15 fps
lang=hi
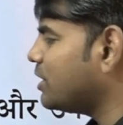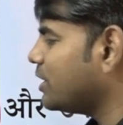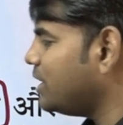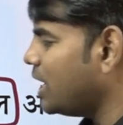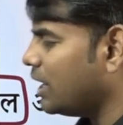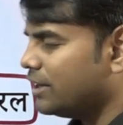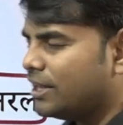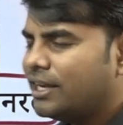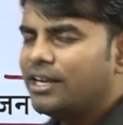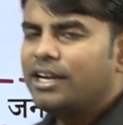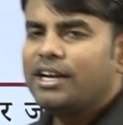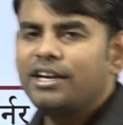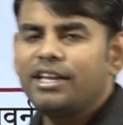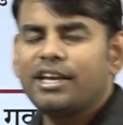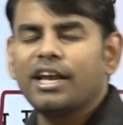तक याद है
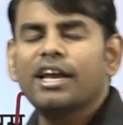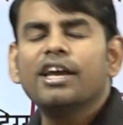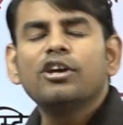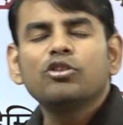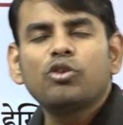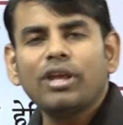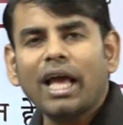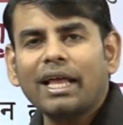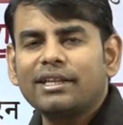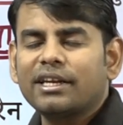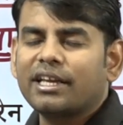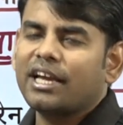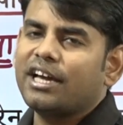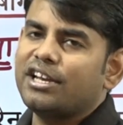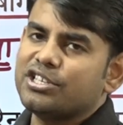ठीक है तो याद
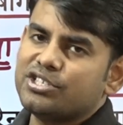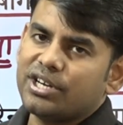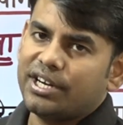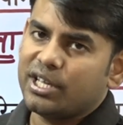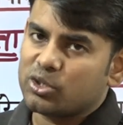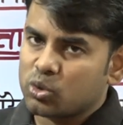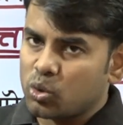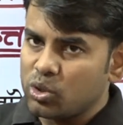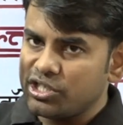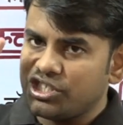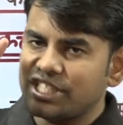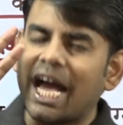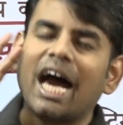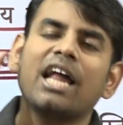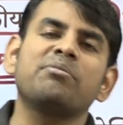रखेगा रिचर्ड ये कुल
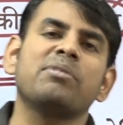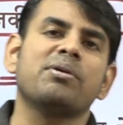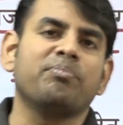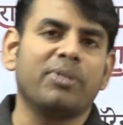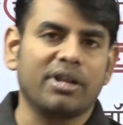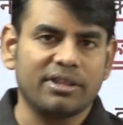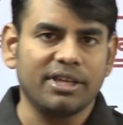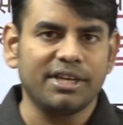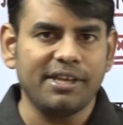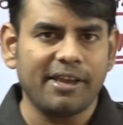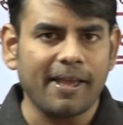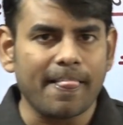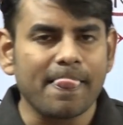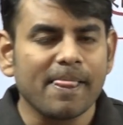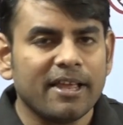चार मेंबर थे
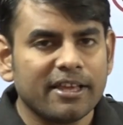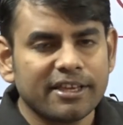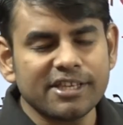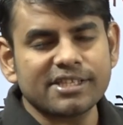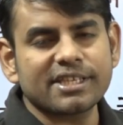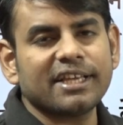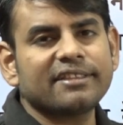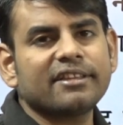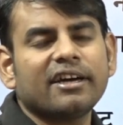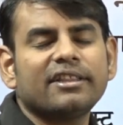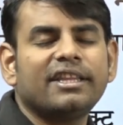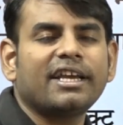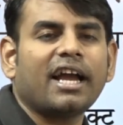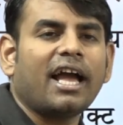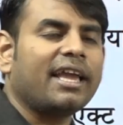ठीक है किसके तहत
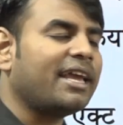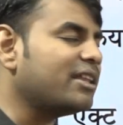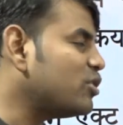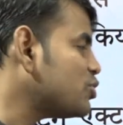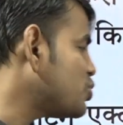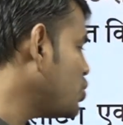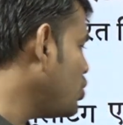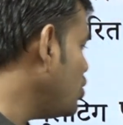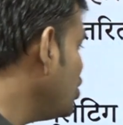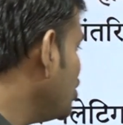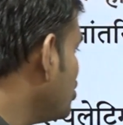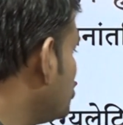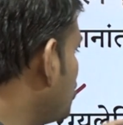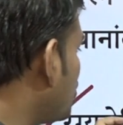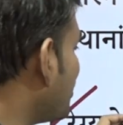दिखाया गया दोस्तों
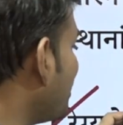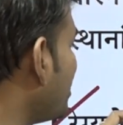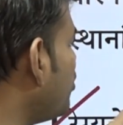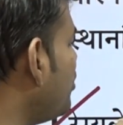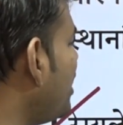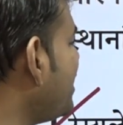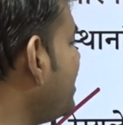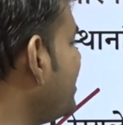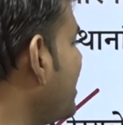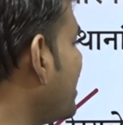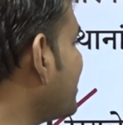जो रेगुलेटिंग